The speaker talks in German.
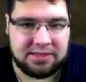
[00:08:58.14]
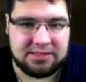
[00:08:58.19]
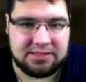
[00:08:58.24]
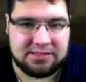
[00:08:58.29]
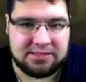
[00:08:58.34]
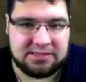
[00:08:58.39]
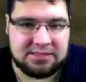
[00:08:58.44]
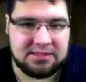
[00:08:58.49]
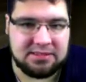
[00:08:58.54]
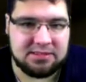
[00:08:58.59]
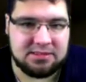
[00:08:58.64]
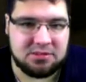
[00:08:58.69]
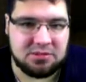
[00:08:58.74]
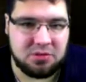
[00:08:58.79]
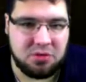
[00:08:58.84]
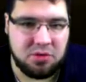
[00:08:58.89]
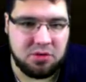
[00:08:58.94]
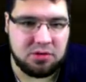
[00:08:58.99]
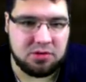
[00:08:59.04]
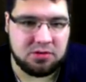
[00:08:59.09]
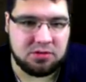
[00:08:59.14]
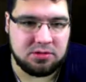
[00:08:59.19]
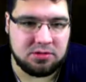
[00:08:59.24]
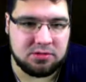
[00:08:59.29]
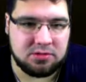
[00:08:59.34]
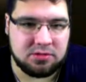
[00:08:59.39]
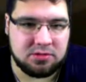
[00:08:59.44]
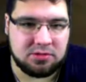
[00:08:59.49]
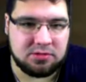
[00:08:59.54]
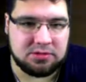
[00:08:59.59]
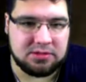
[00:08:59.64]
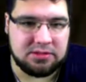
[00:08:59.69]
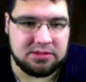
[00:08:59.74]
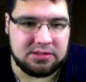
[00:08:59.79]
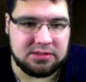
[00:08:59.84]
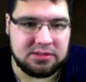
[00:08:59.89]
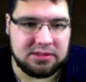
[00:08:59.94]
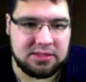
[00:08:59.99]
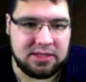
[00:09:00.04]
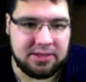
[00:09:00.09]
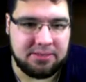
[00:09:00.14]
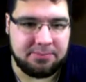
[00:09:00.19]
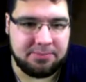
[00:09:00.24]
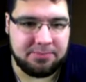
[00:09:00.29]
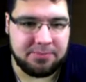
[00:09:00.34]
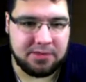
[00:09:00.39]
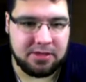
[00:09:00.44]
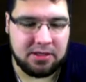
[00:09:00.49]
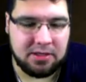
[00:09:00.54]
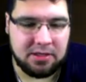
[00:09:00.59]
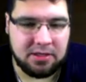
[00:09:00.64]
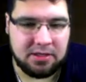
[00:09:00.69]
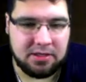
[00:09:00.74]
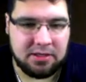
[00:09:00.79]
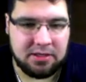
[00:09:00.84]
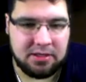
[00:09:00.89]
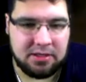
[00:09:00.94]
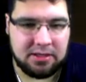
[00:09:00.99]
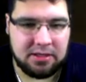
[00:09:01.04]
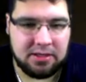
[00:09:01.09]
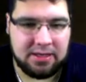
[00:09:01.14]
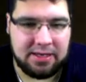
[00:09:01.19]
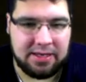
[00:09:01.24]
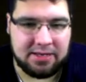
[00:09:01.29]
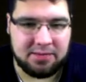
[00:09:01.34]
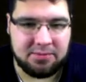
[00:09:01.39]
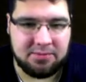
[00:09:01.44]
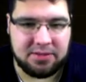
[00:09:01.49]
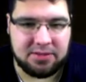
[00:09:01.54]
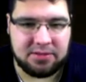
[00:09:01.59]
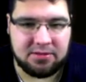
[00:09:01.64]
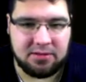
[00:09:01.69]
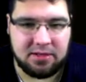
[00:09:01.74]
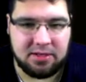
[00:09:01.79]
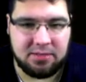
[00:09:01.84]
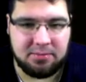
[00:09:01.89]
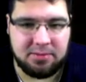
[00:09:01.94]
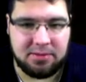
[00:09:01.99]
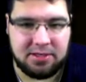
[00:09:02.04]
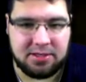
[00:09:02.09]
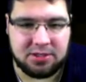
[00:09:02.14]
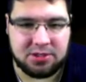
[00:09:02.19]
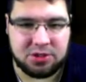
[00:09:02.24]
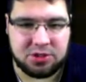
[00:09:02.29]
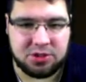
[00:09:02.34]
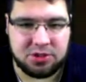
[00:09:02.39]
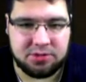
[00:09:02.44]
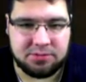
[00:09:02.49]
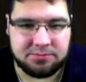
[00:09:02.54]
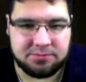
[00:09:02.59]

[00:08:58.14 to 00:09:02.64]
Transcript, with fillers: ist dieses Höhlenkonstrukt riesig, ey. Leck mich doch am Arsch.